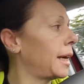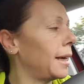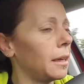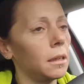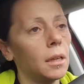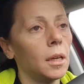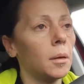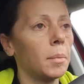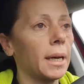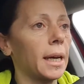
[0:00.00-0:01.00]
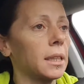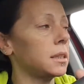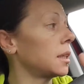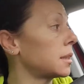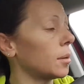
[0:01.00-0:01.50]
che magari
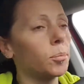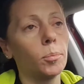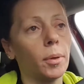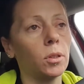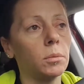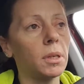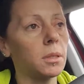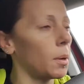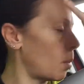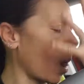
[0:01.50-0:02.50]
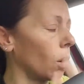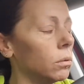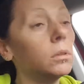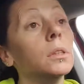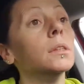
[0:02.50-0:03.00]
ti dà tempo un paio di mesi poi...
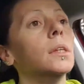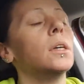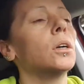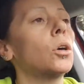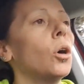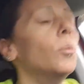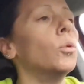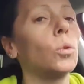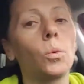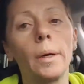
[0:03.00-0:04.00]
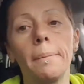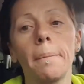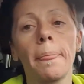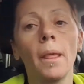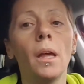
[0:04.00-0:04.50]
comunque
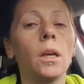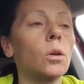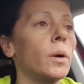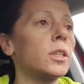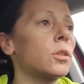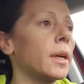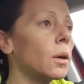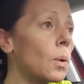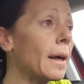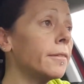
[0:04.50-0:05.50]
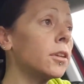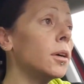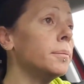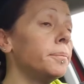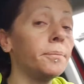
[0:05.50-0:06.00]
questo era quanto
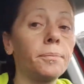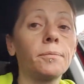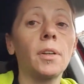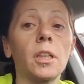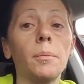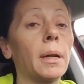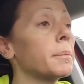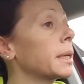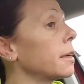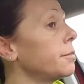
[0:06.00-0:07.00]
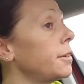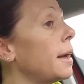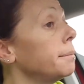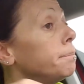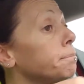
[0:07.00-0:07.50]
vado a bermi il
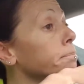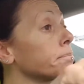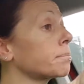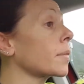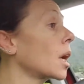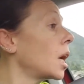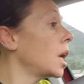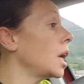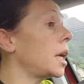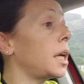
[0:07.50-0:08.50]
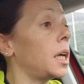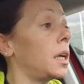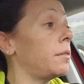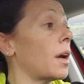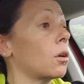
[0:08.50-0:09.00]
caffè
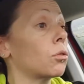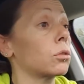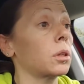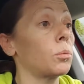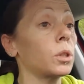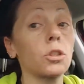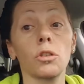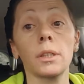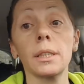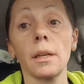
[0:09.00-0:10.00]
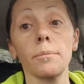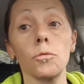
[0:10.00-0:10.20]
e vi auguro una buona giornata.